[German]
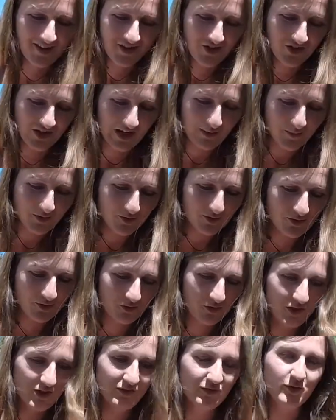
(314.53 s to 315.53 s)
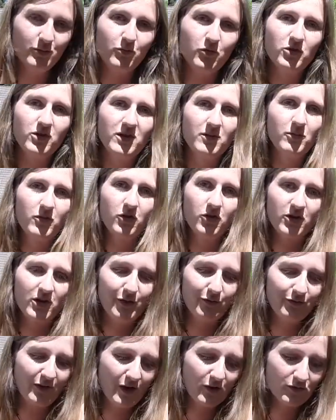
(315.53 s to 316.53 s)
Schreibt es uns ruhig, wir mögen immer eure
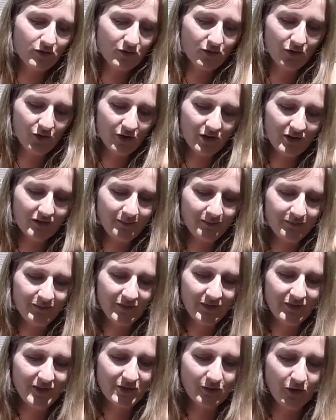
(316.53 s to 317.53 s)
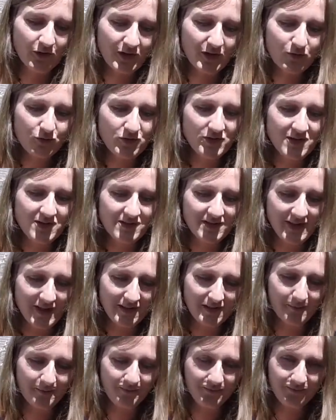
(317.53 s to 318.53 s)
Erfahrungen hören, wie es euren Hundis geht.